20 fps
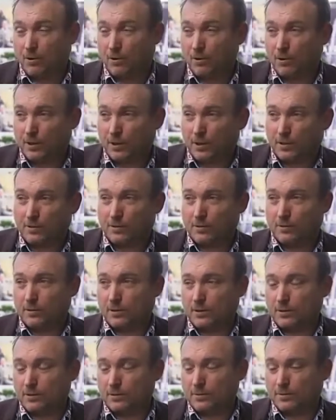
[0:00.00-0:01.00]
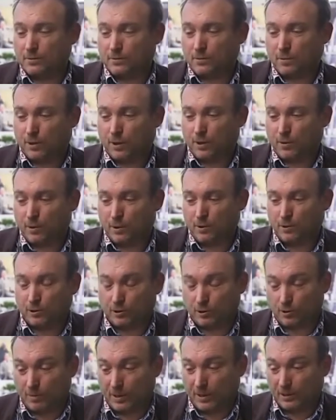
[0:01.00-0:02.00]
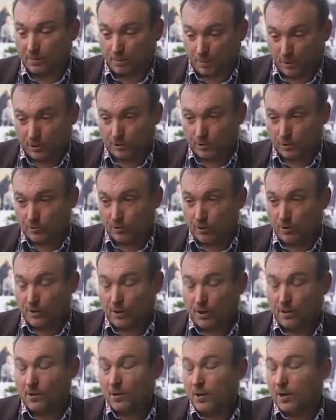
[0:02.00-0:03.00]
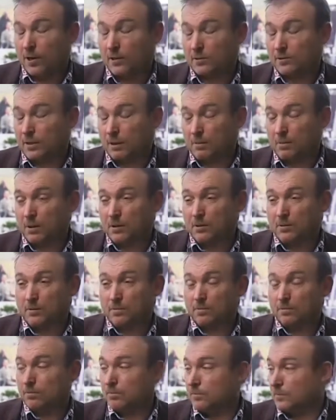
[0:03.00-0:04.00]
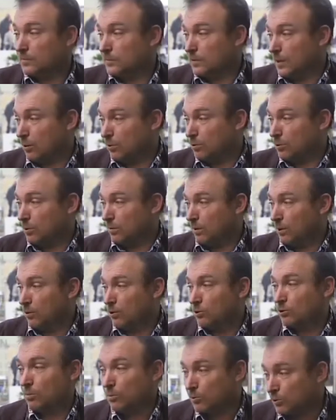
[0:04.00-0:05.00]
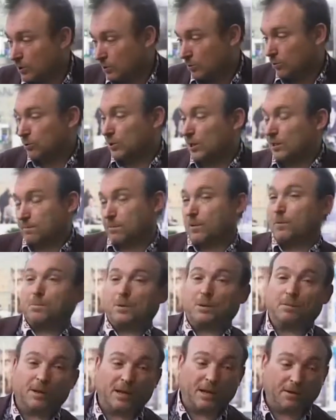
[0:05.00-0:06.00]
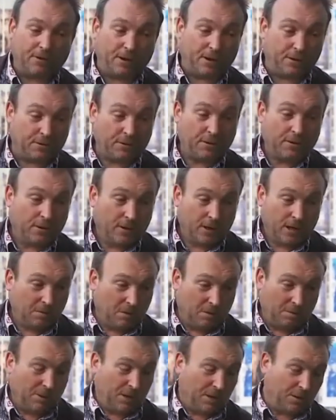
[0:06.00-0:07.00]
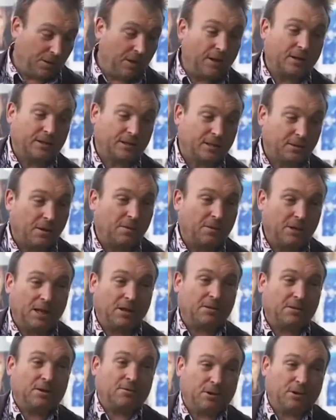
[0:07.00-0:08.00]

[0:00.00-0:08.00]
admirador del toreo de José Tomás y por eso lo hice. Es también última. Yo he hecho muchas cosas por primera vez y me parecía que estaba bien